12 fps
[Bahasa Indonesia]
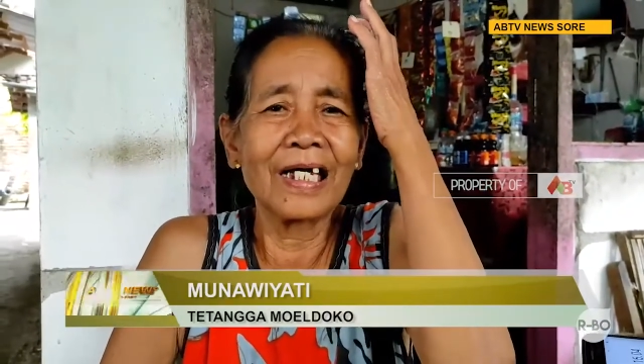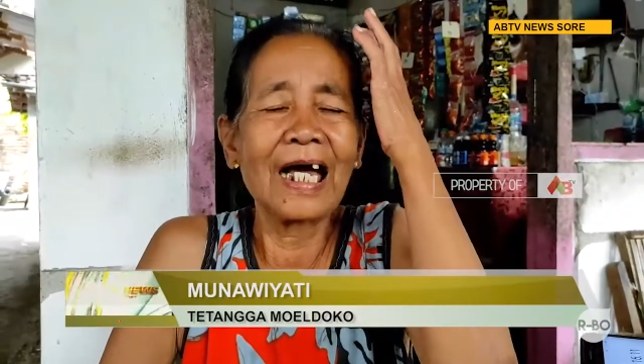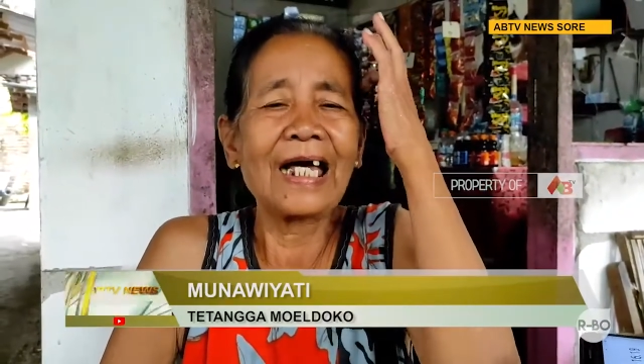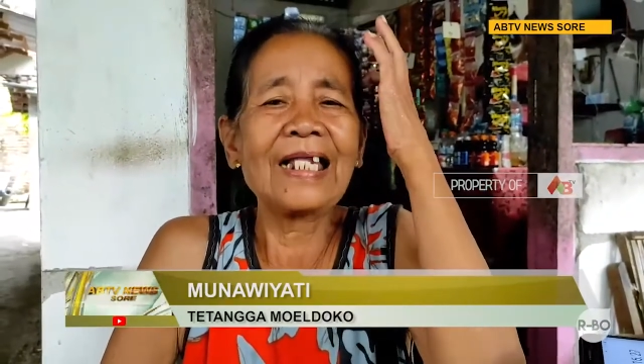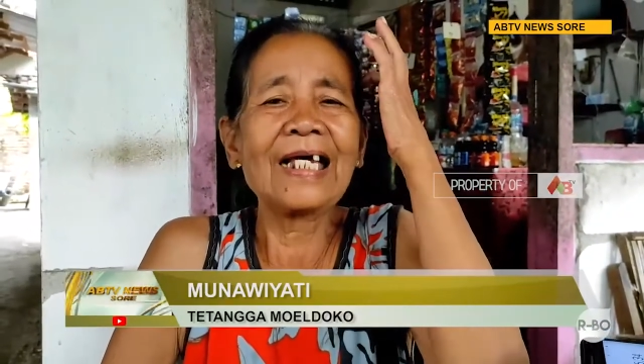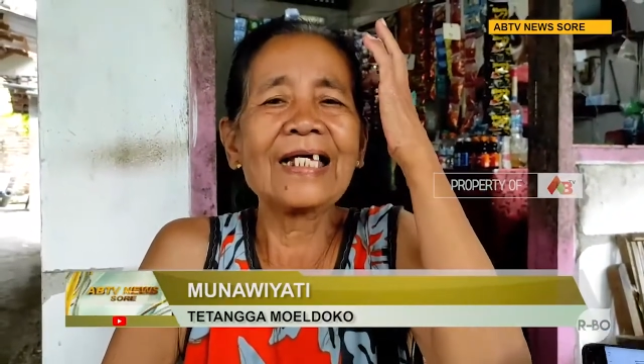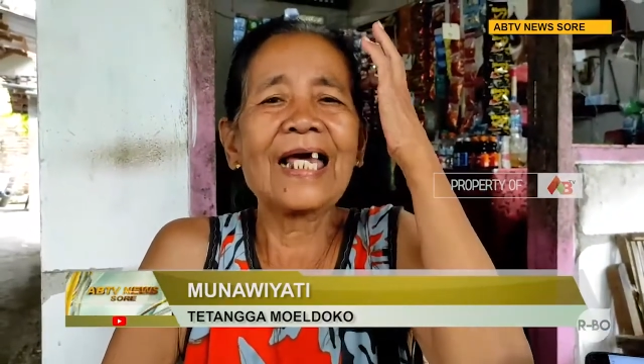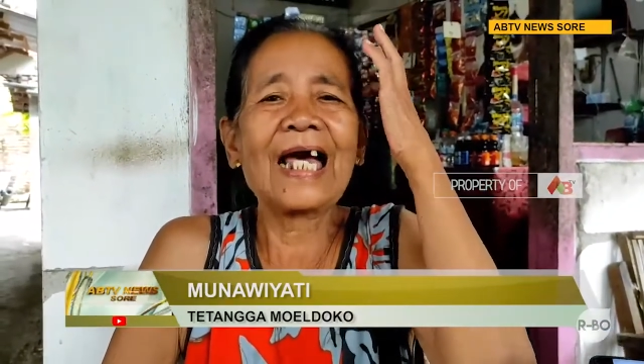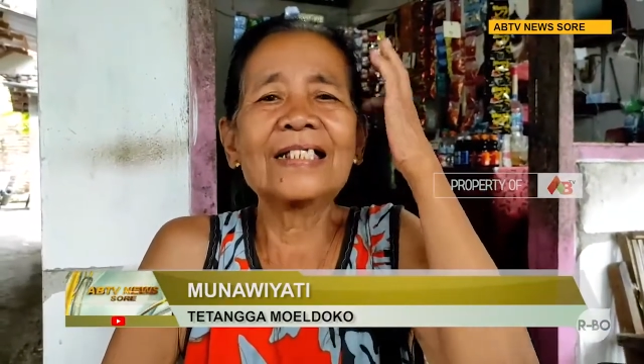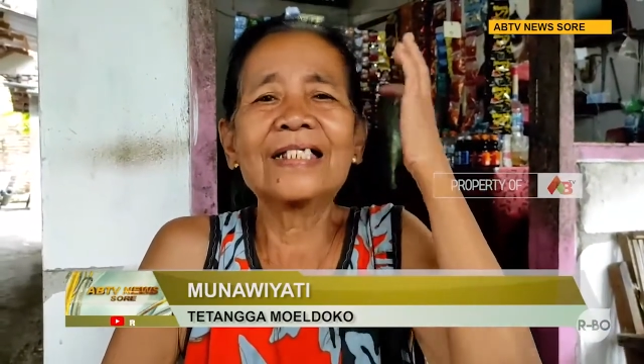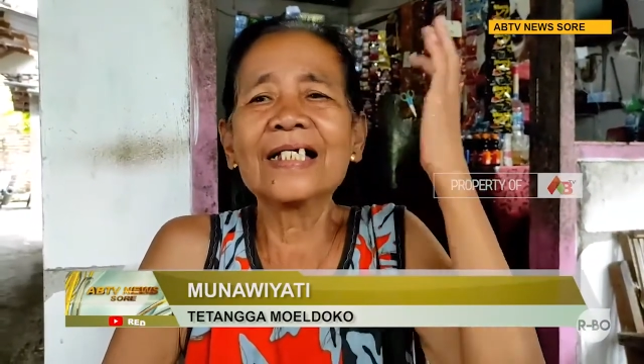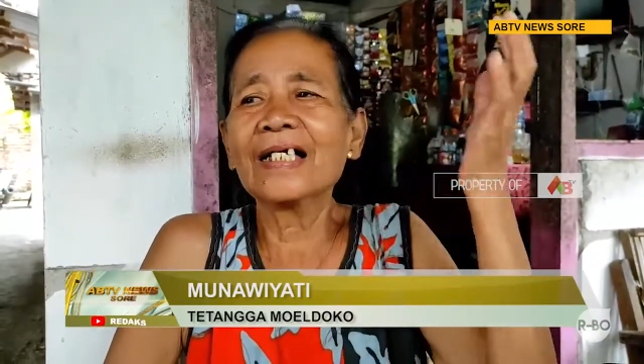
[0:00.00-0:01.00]
Alah nggih
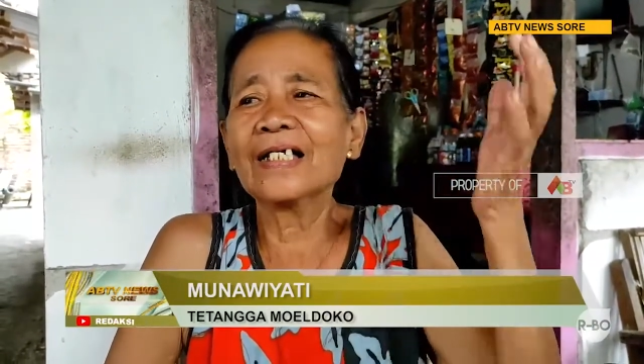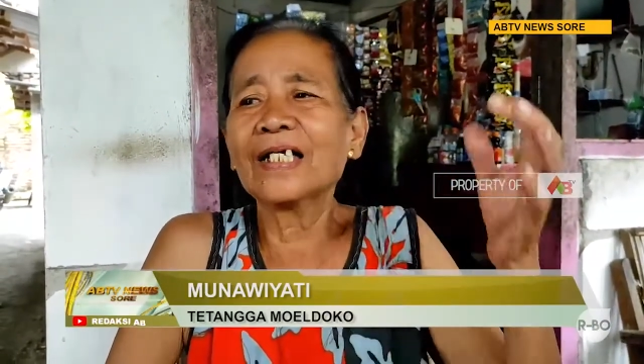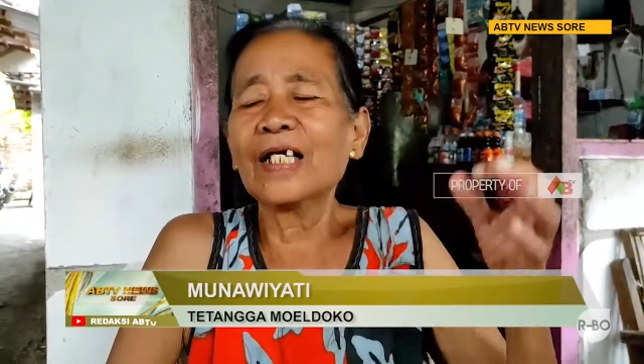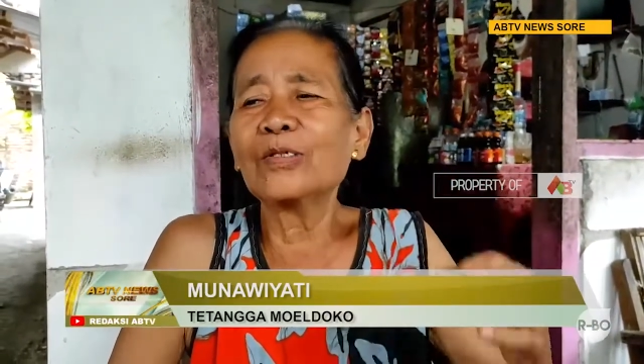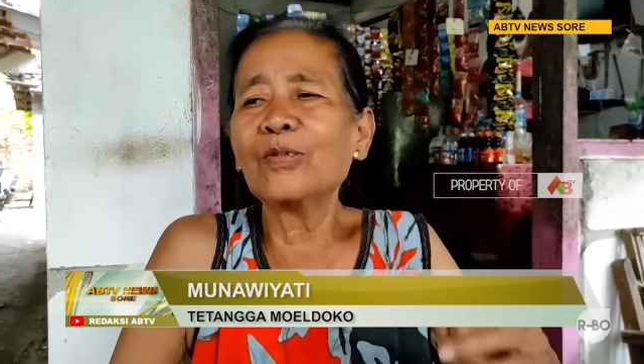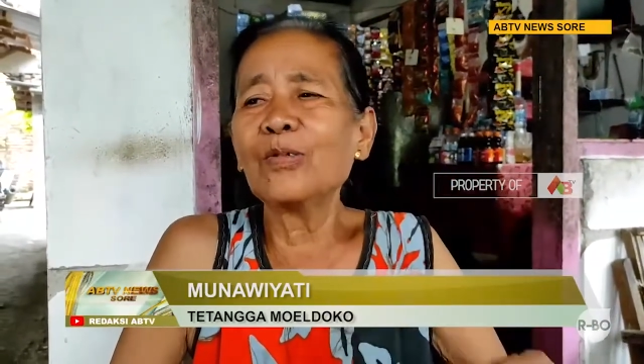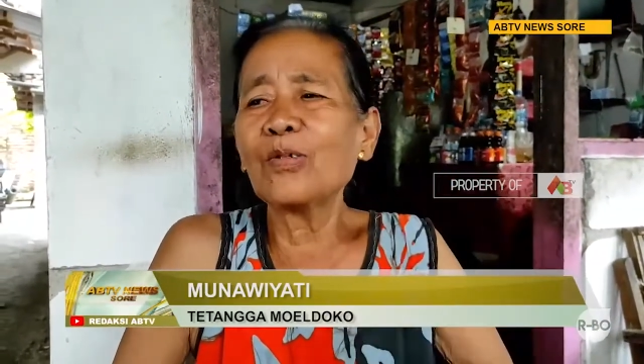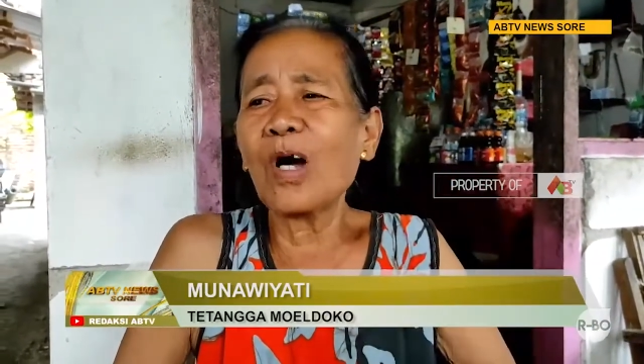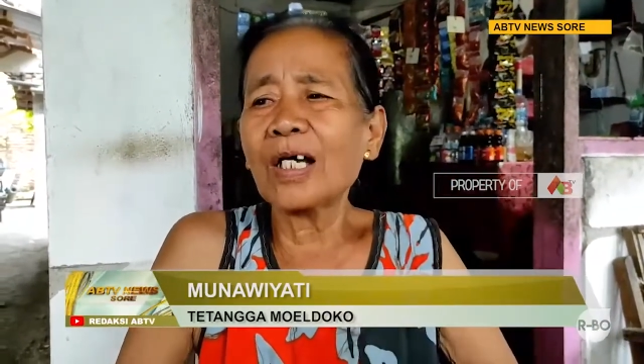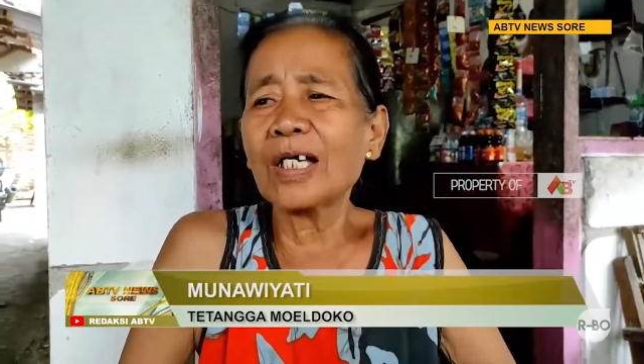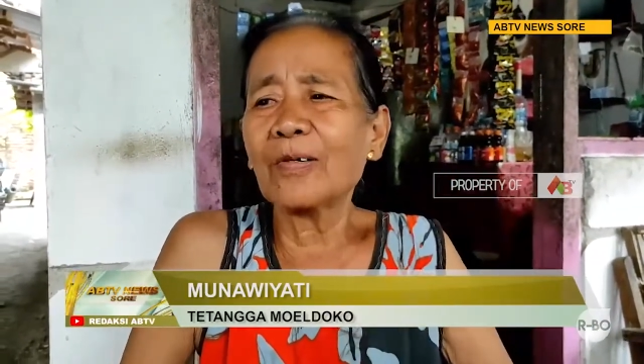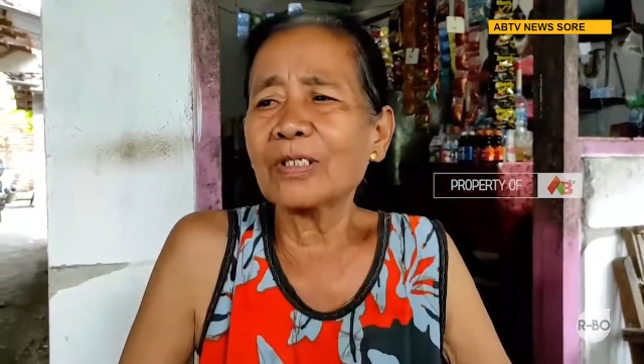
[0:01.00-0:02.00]
ajeng nggih duka
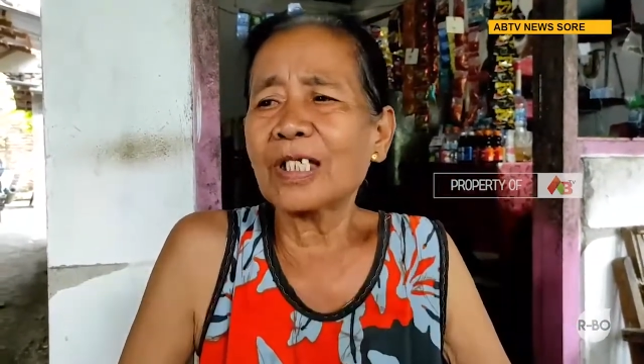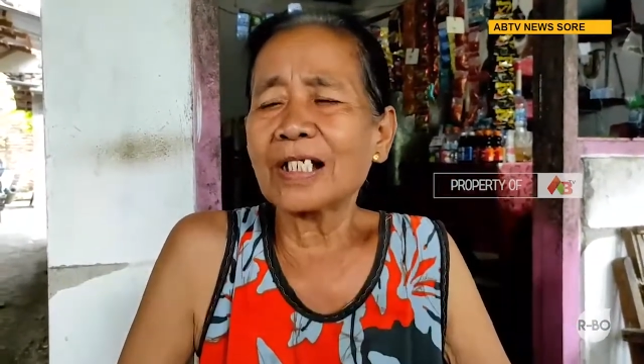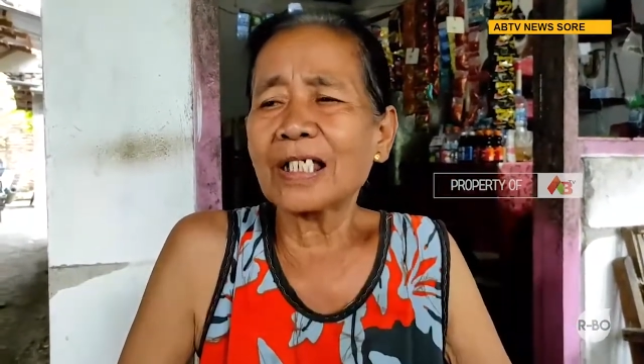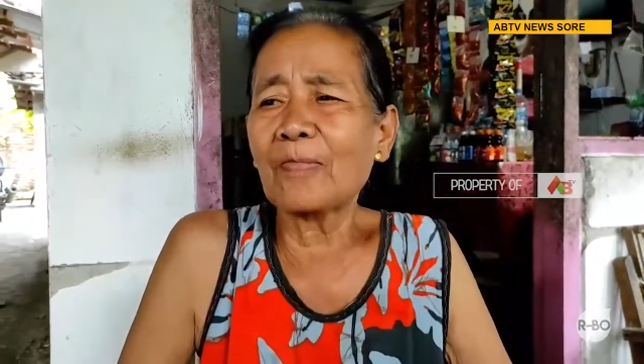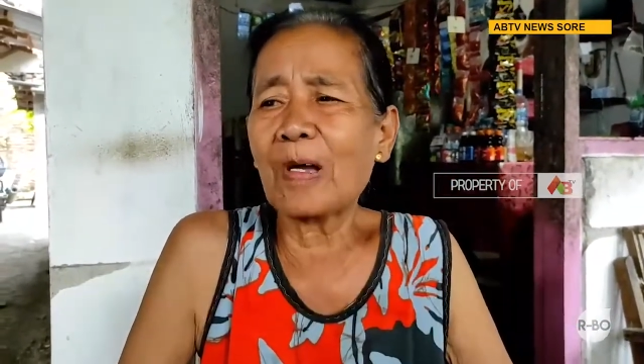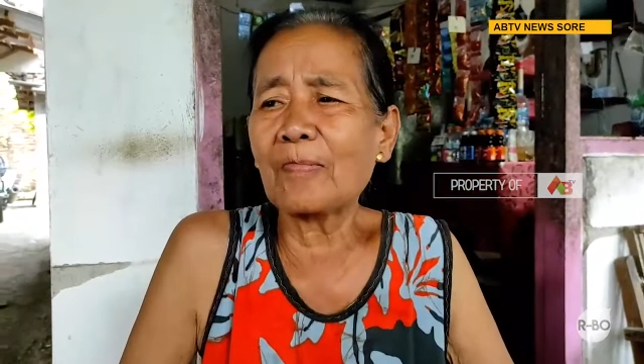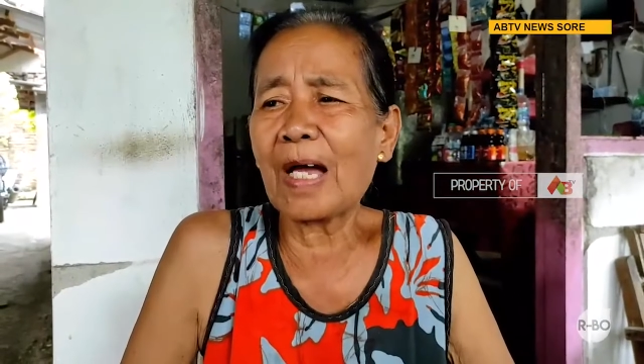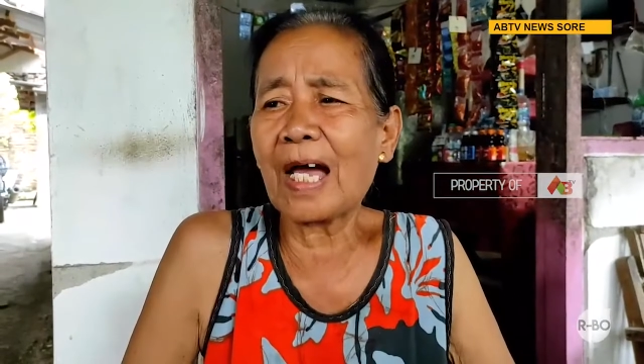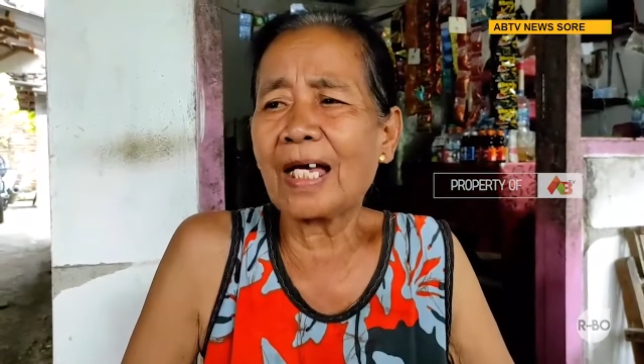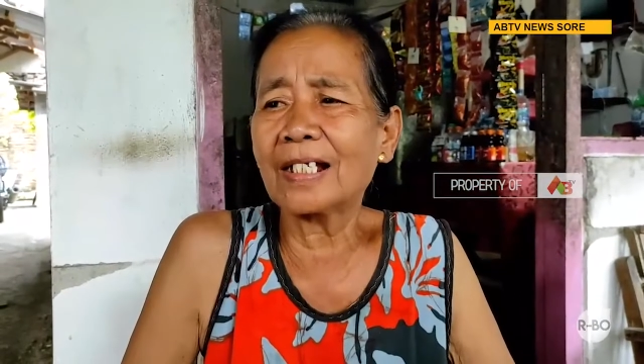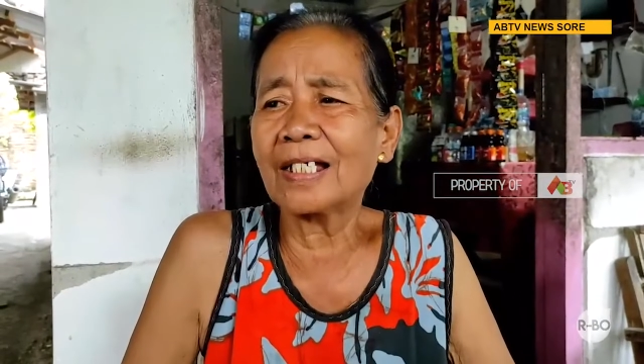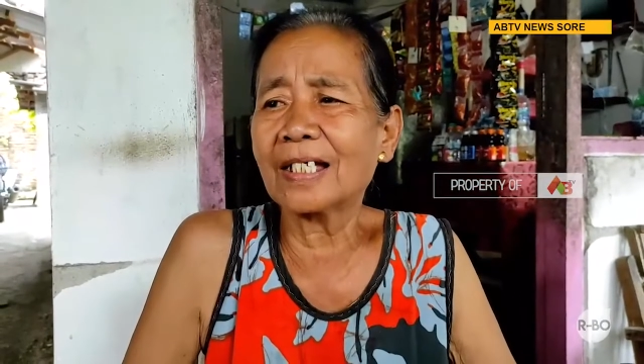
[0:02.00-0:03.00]
nggih wong jeng sampe
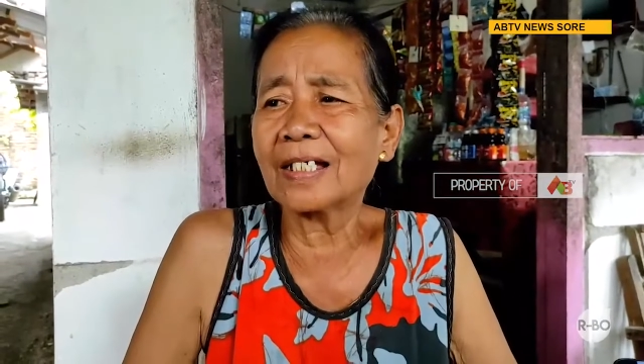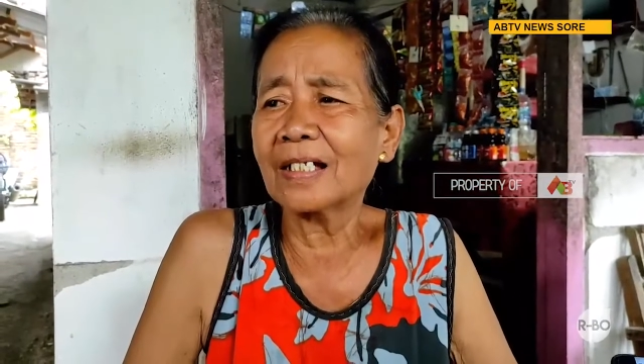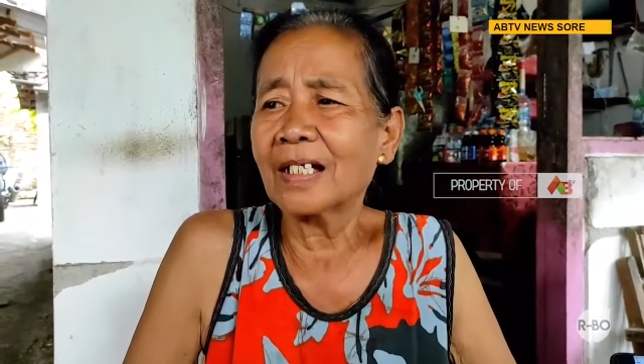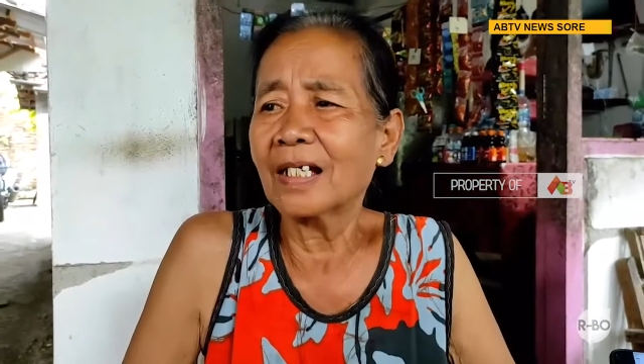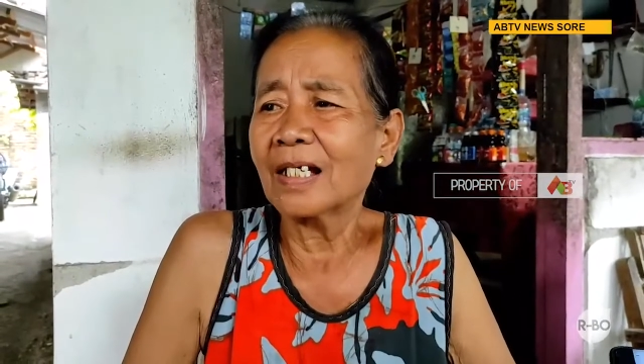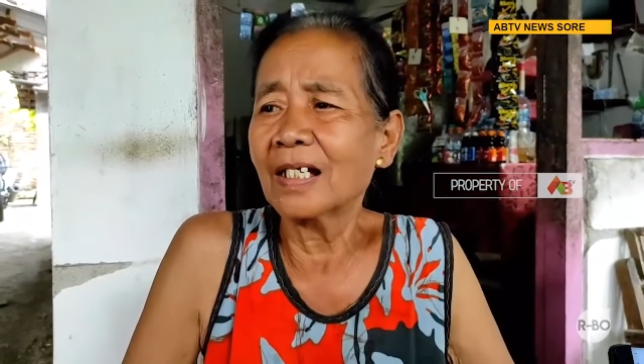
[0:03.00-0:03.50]
maling